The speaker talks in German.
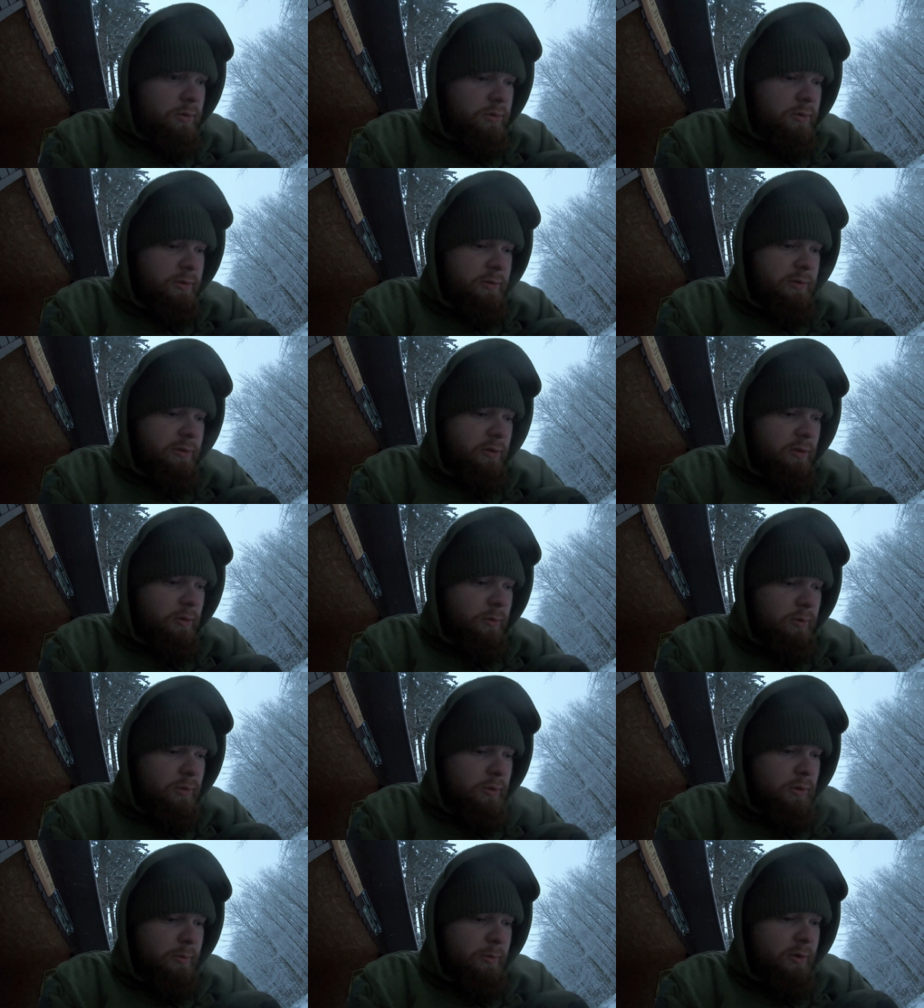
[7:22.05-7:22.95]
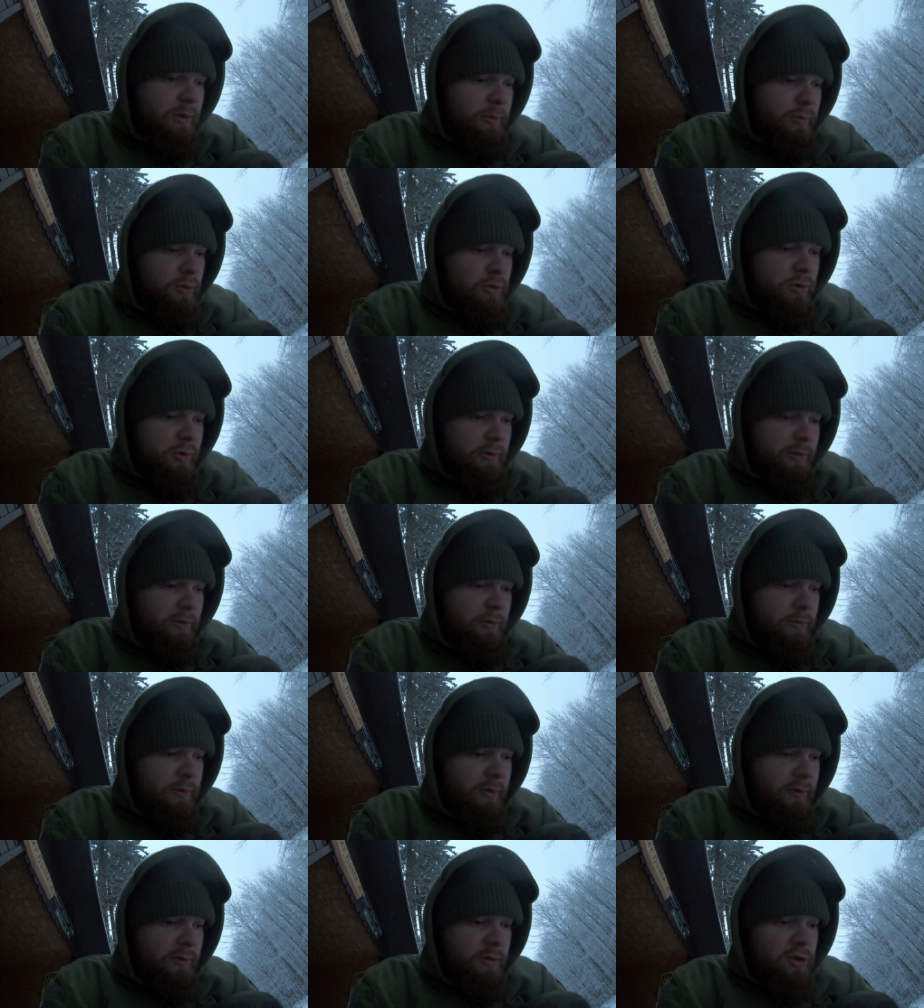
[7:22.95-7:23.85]
Deshalb habe ich beschlossen,
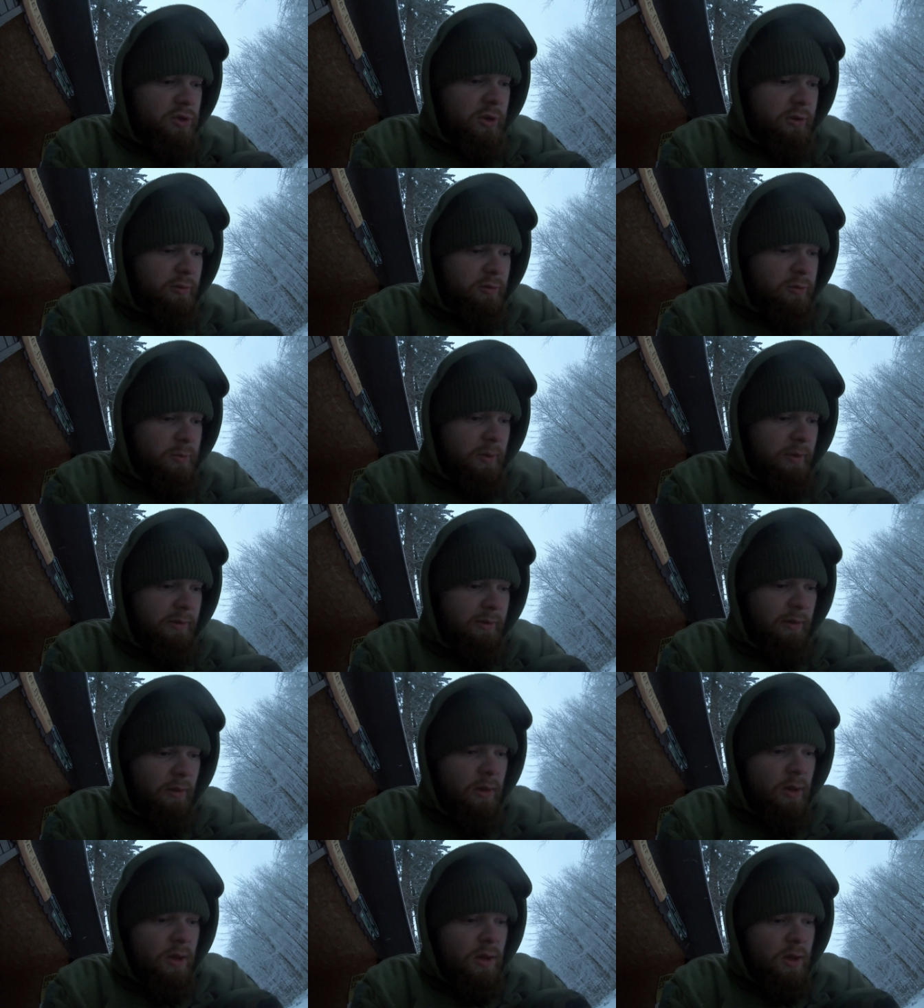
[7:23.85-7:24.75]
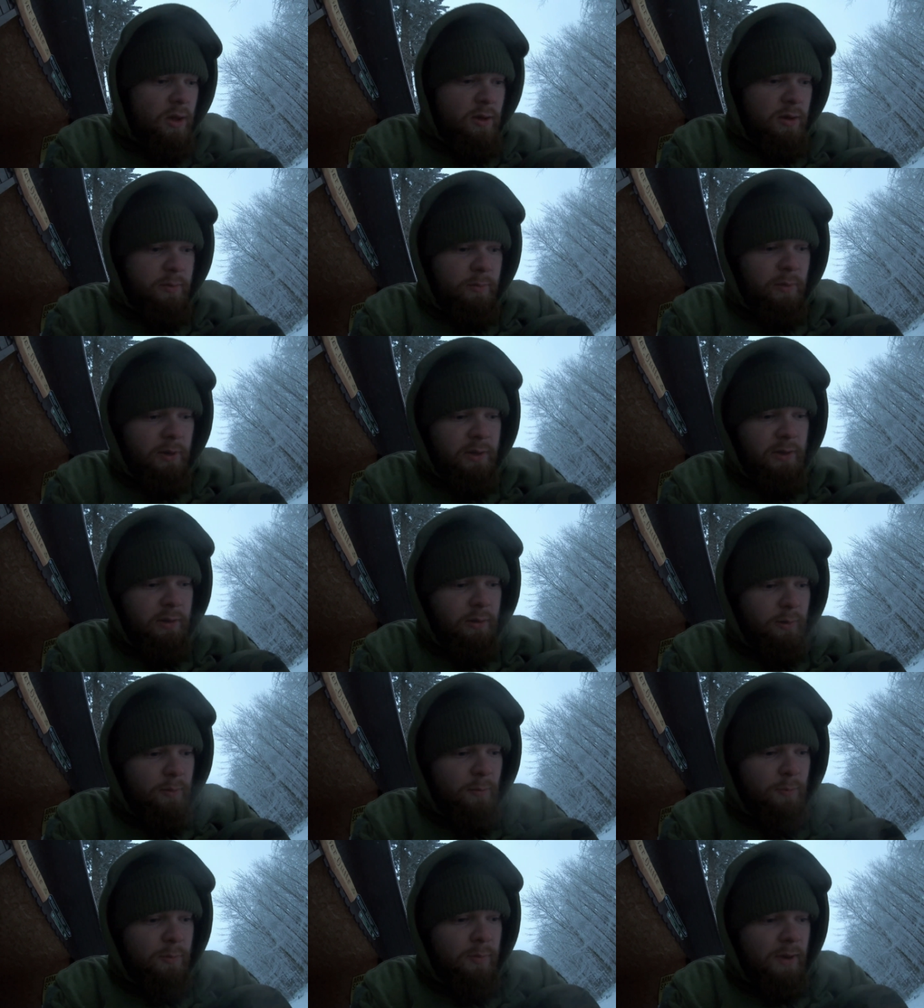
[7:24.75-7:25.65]
ein bisschen Schnee zu schmelzen.
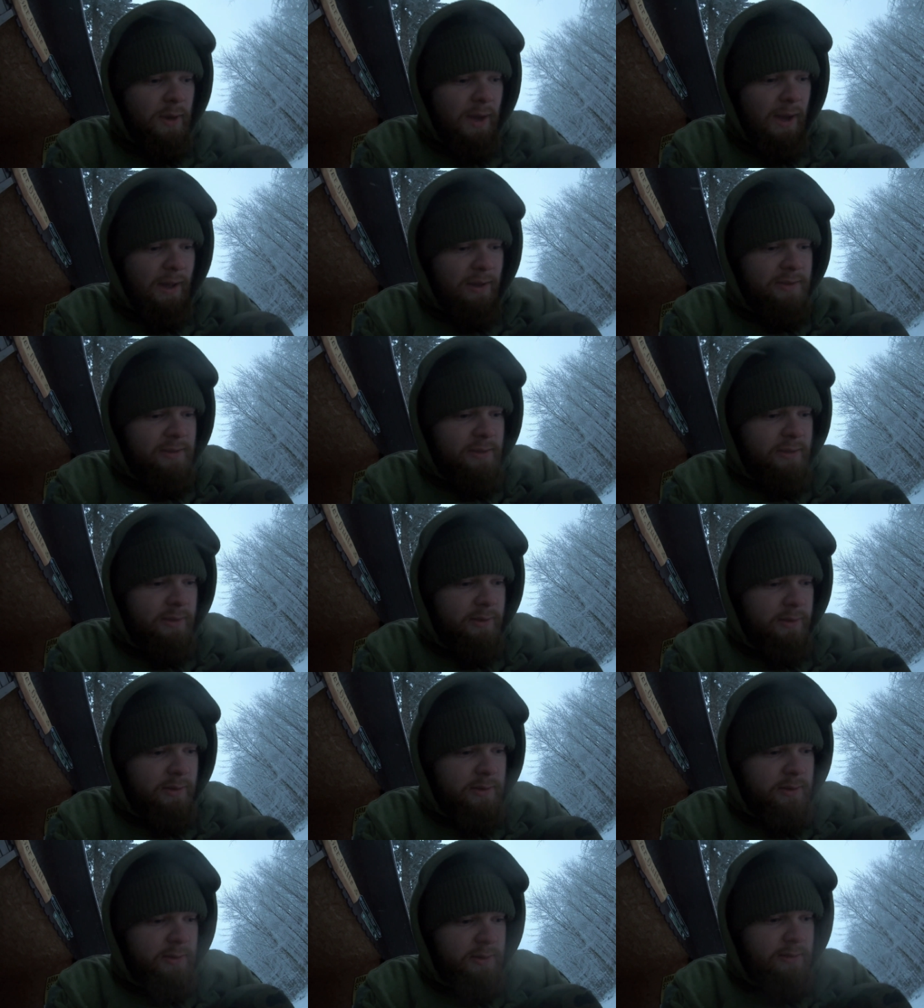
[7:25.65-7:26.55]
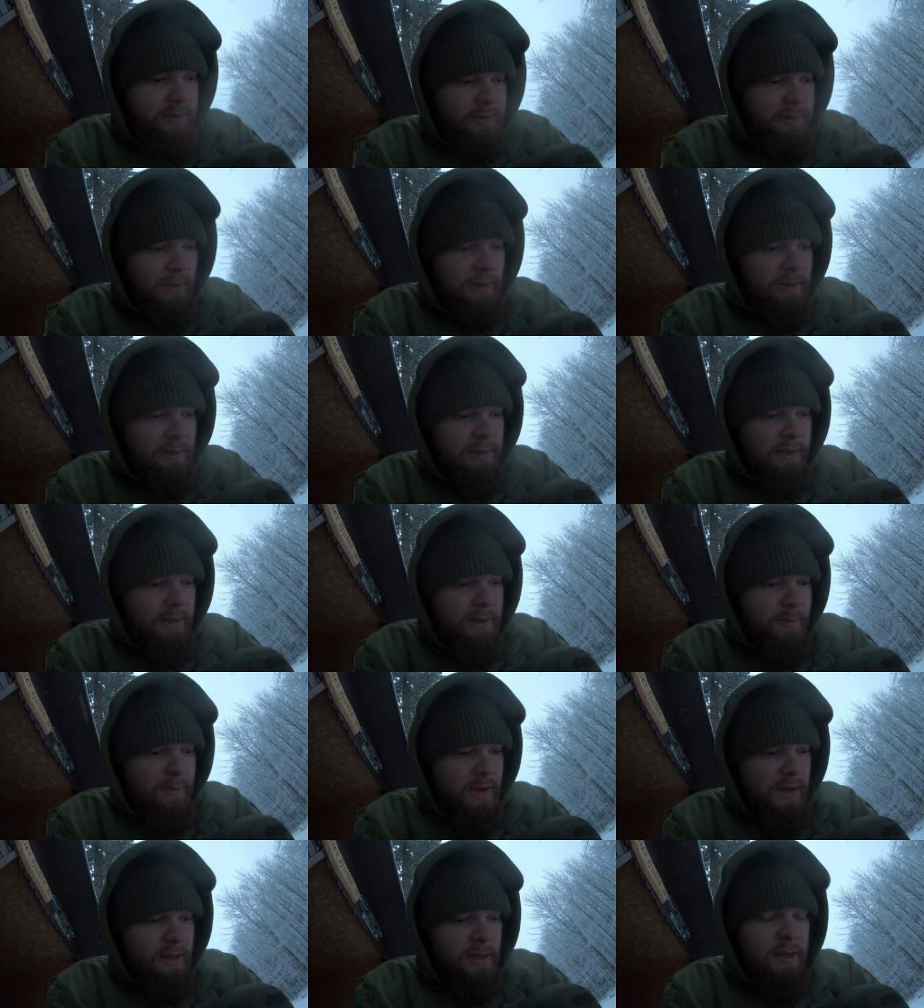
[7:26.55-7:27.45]
Meine Blase sagt
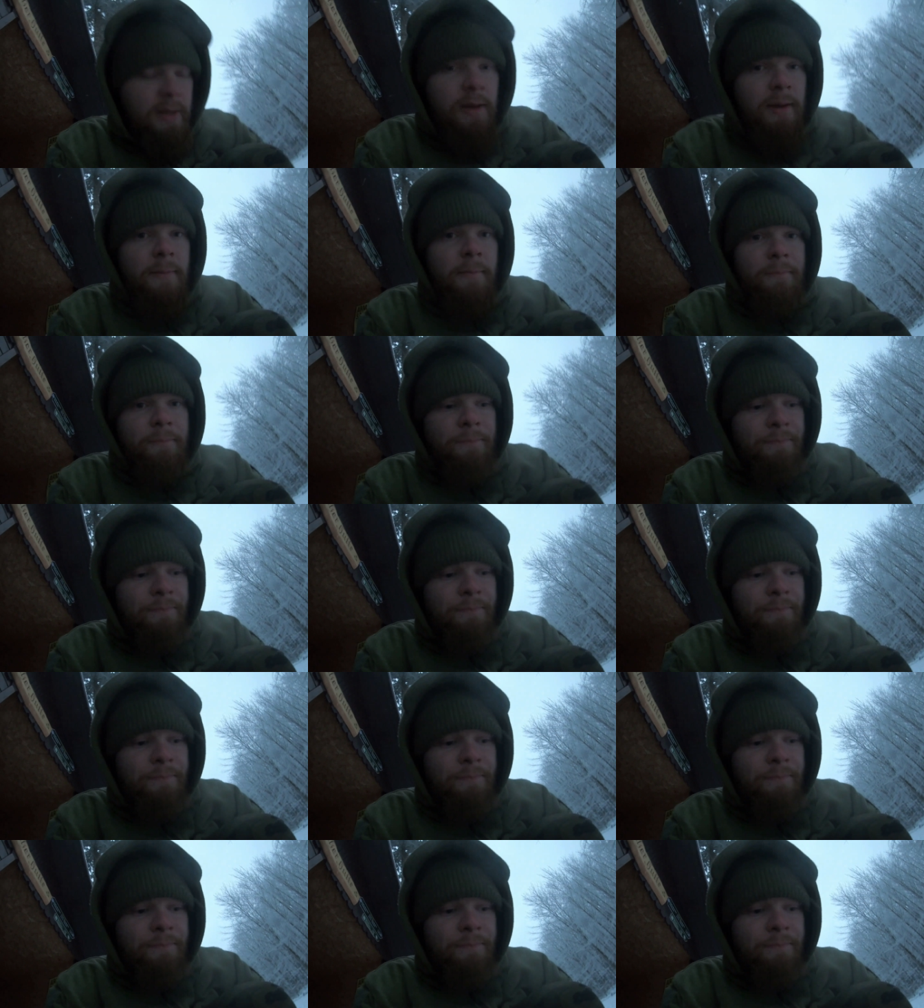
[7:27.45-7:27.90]
nämlich,